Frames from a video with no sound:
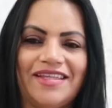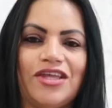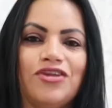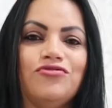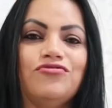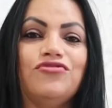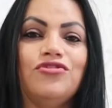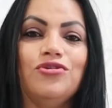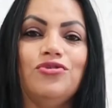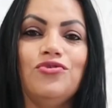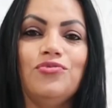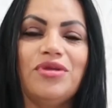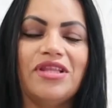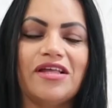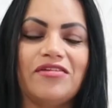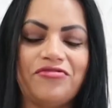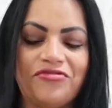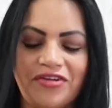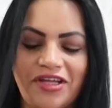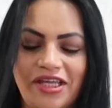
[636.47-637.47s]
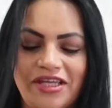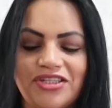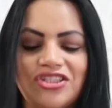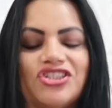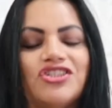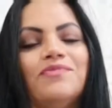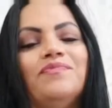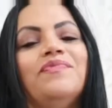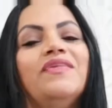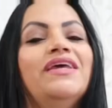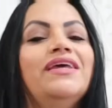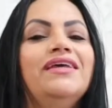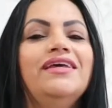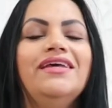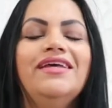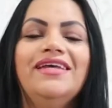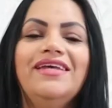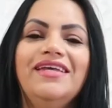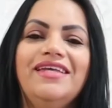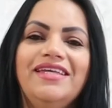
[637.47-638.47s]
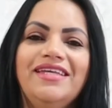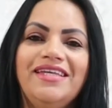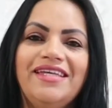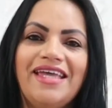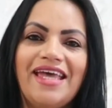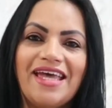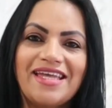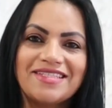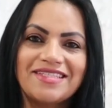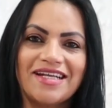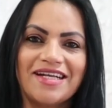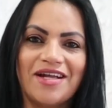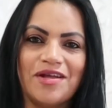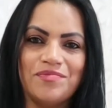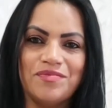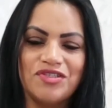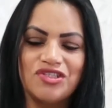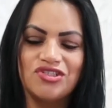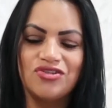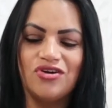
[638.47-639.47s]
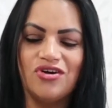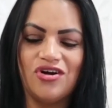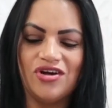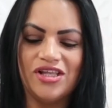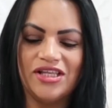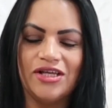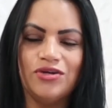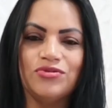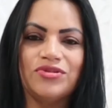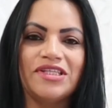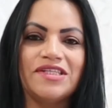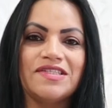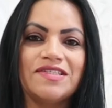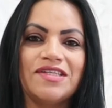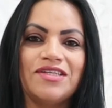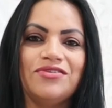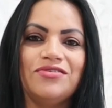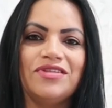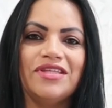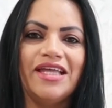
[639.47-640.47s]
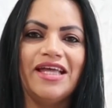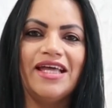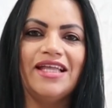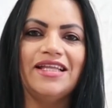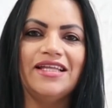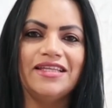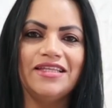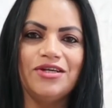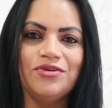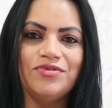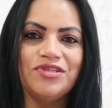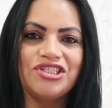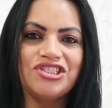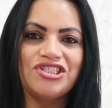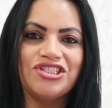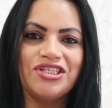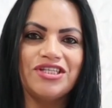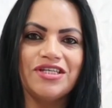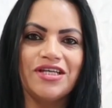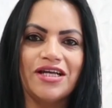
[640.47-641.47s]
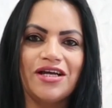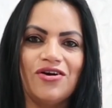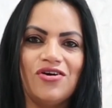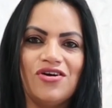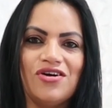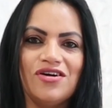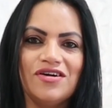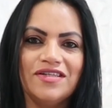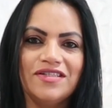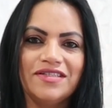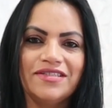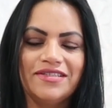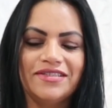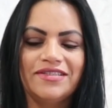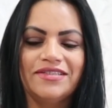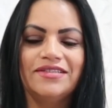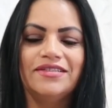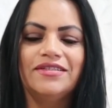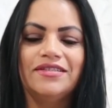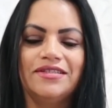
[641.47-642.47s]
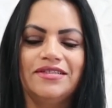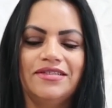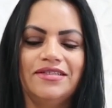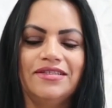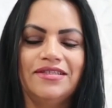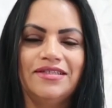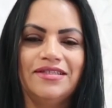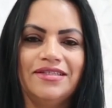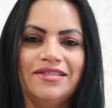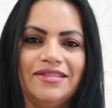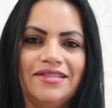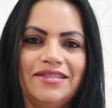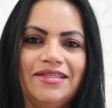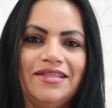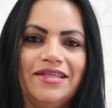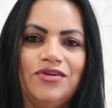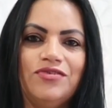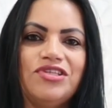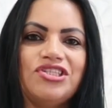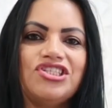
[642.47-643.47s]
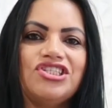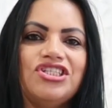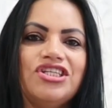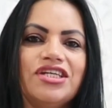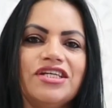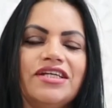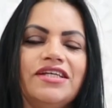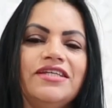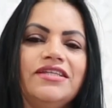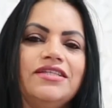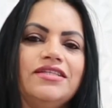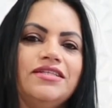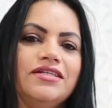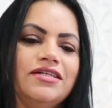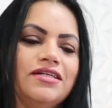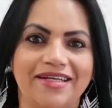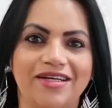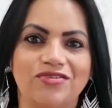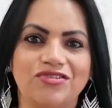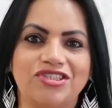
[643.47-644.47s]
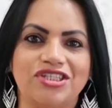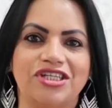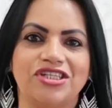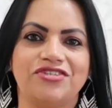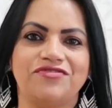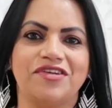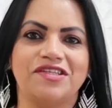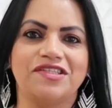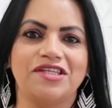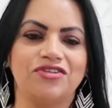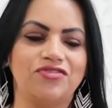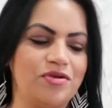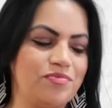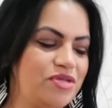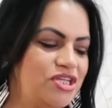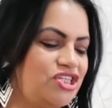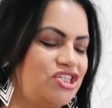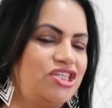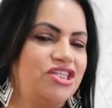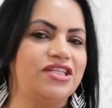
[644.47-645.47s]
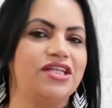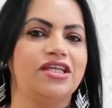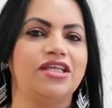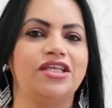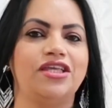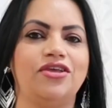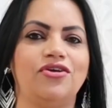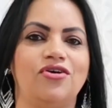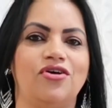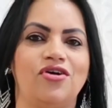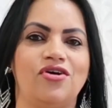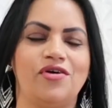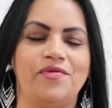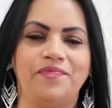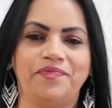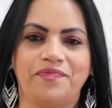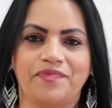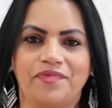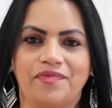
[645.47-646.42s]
tem o um volume na frente. E essa camisola, o tecido dela não estica, ó. Não estica. Então, gente, fazendo a medida aqui, ó.